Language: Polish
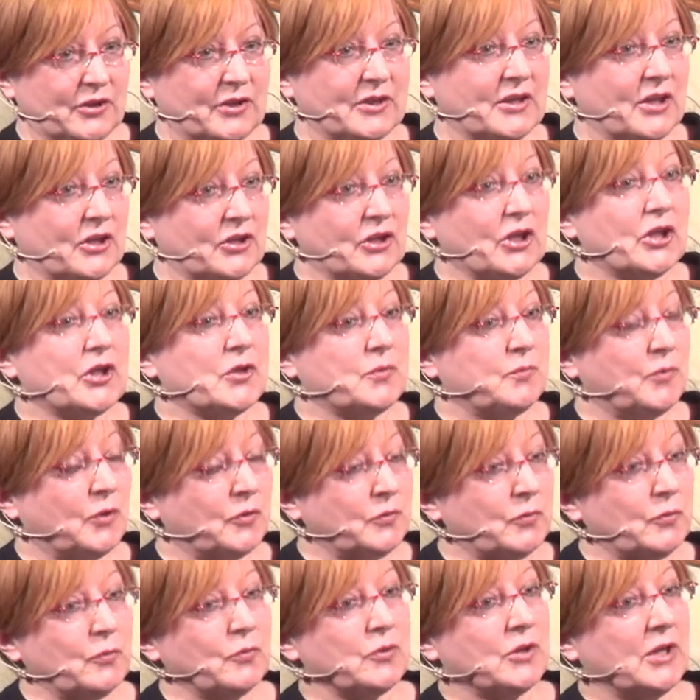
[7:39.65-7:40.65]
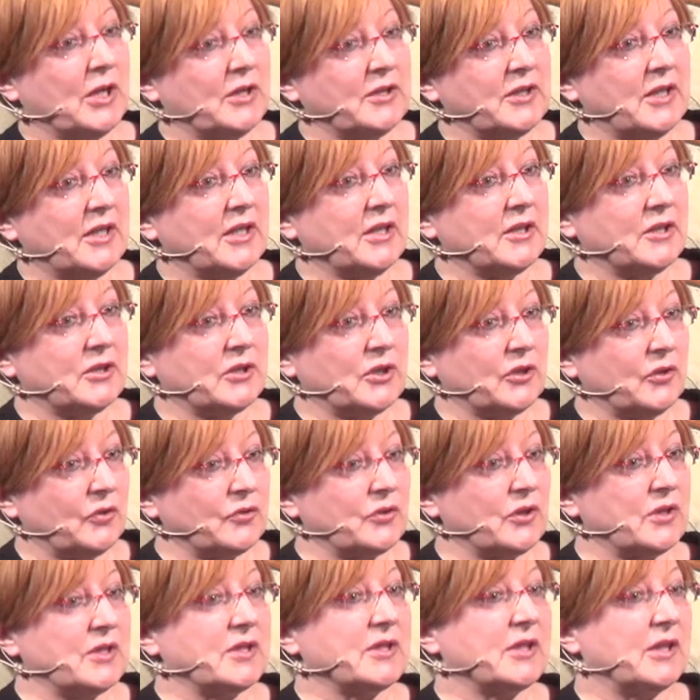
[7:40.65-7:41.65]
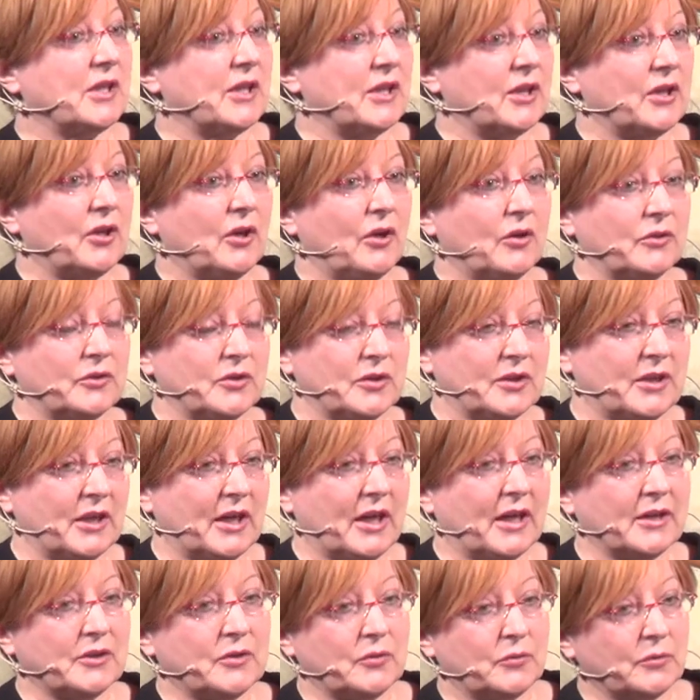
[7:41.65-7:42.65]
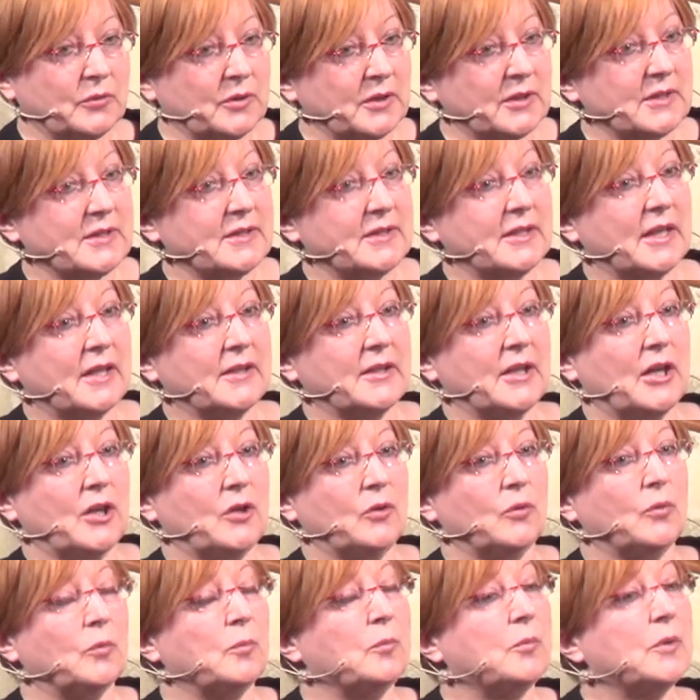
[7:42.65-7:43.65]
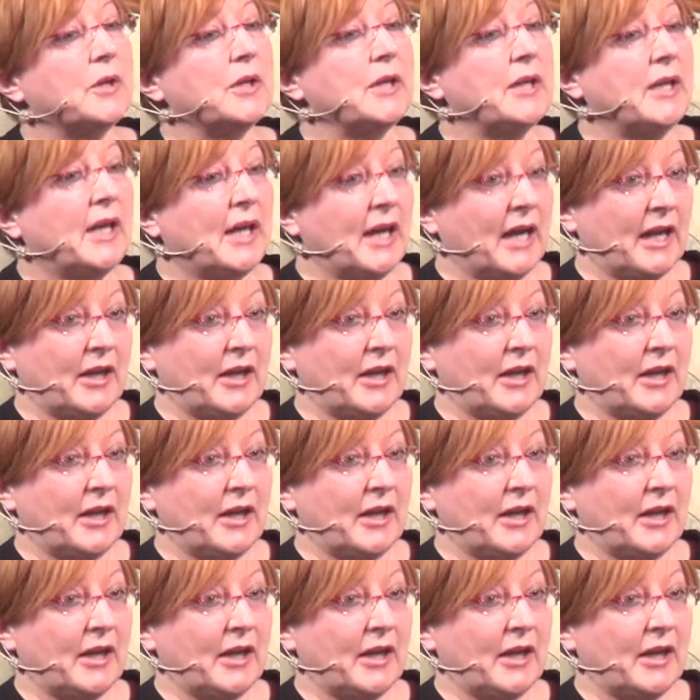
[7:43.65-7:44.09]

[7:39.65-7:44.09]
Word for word: że zaczęliśmy odróżniać teatr Grzegorzewskiego od teatru Krystiana Lupy,